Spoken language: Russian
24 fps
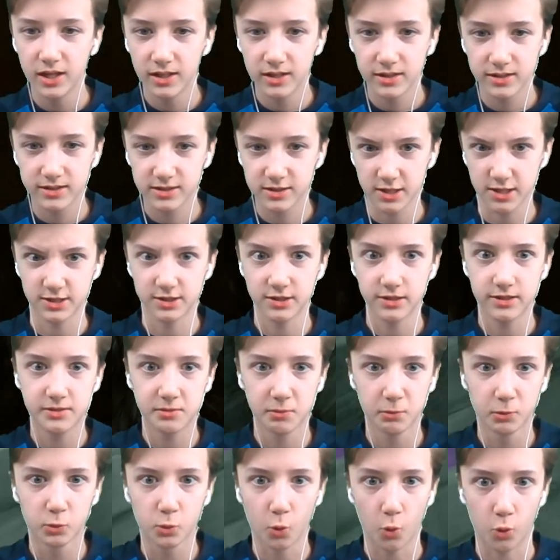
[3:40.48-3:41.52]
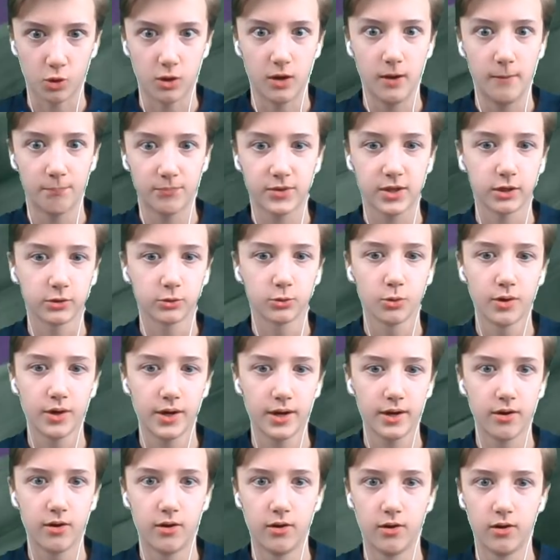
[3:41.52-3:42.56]
страшный цветок
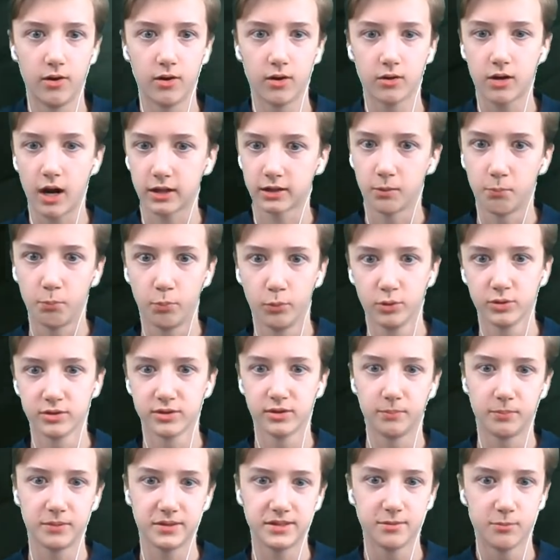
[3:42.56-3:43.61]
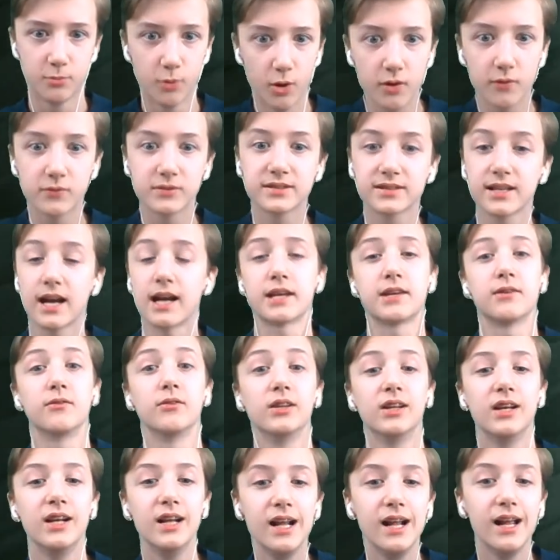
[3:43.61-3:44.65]
который э, как-то ползал под землей и выскакивал.
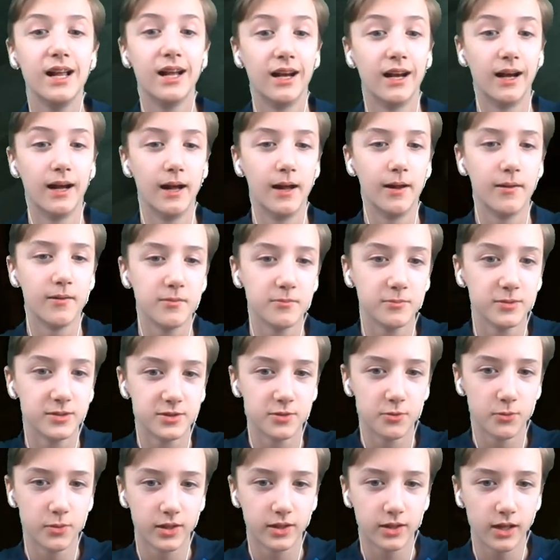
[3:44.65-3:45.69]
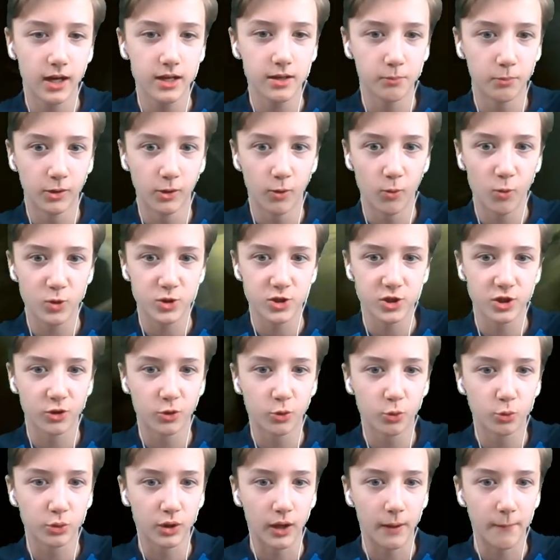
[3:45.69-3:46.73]
Э, и мы с ним играли, было очень
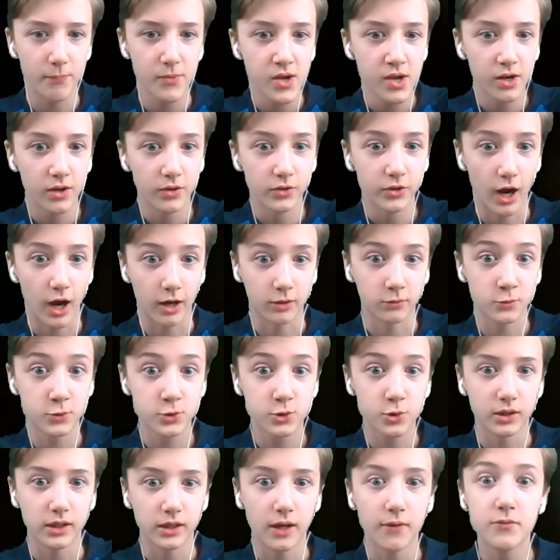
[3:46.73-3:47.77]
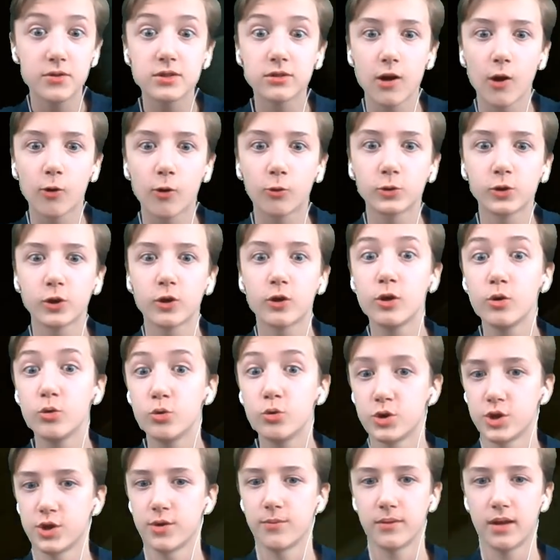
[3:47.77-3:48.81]
круто. Так, ну что, я там видел какой-то
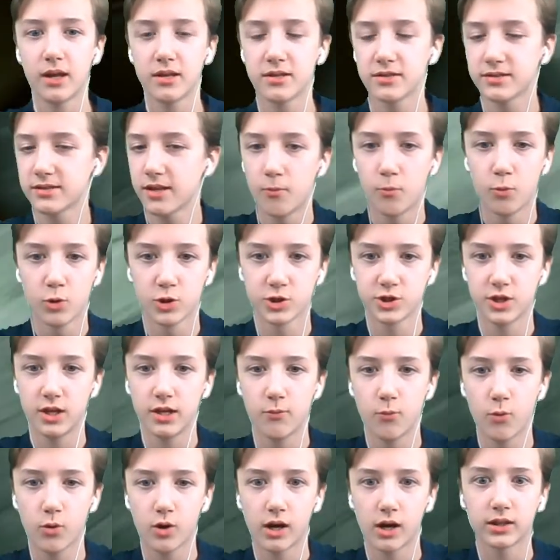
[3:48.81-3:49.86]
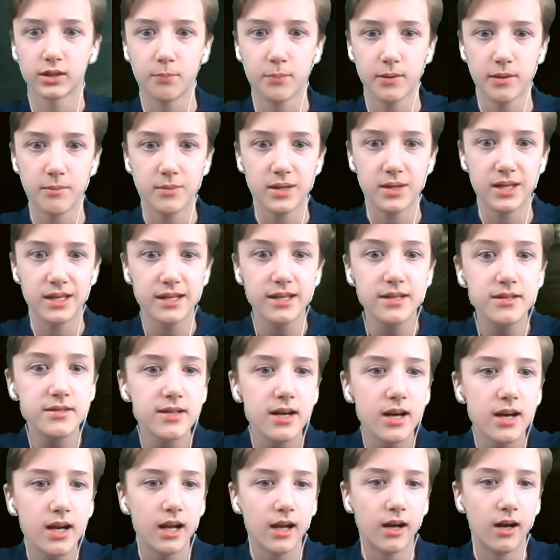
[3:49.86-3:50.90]
ключ. Я не знаю, можно ли его как-то применить.
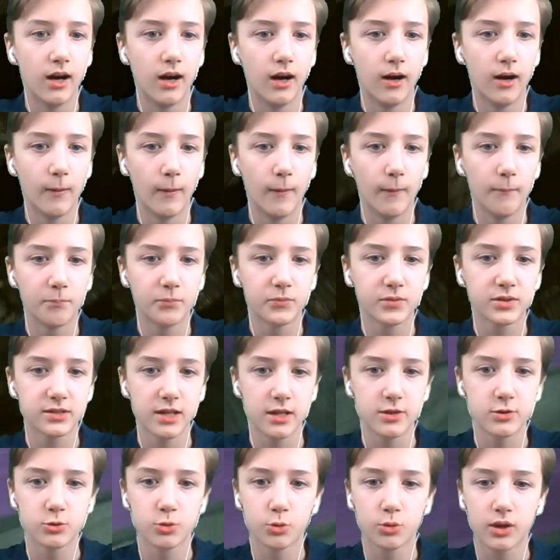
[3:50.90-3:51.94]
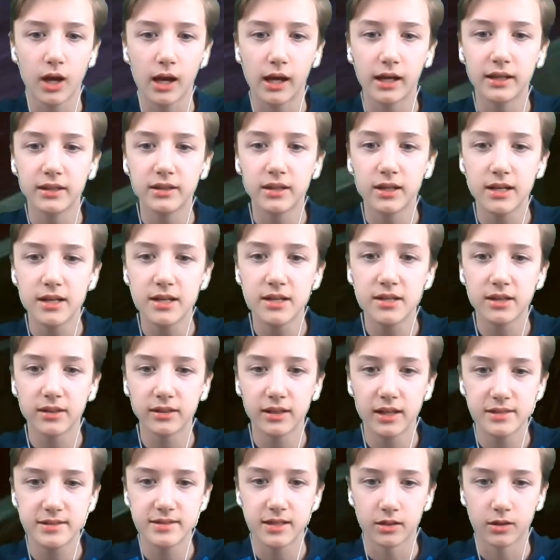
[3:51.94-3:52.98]
Э, кстати, тут какие-то линии на
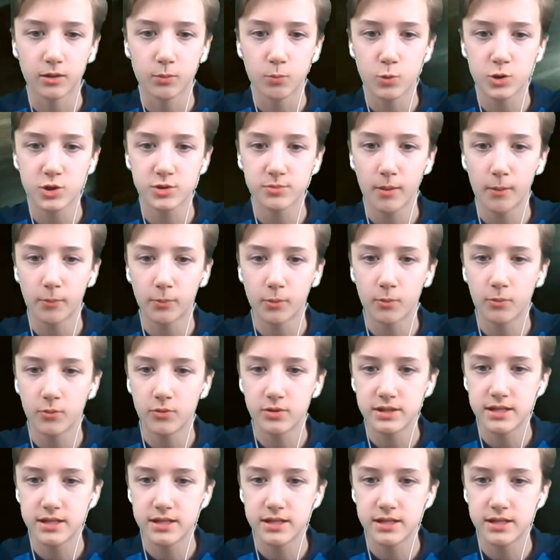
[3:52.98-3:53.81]
стенах. Можно попробовать